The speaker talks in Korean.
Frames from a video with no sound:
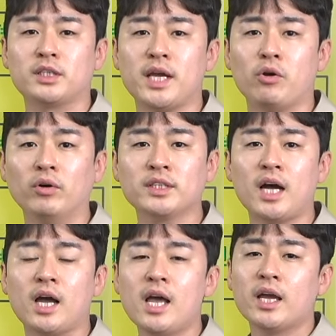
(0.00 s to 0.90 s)
제
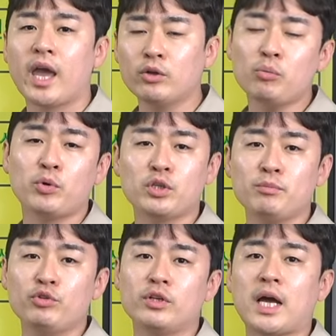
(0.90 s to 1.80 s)
영상 계속 보신
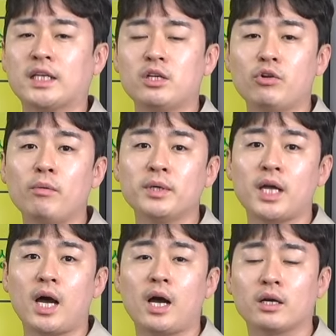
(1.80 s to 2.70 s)
분들은 아실 겁니다.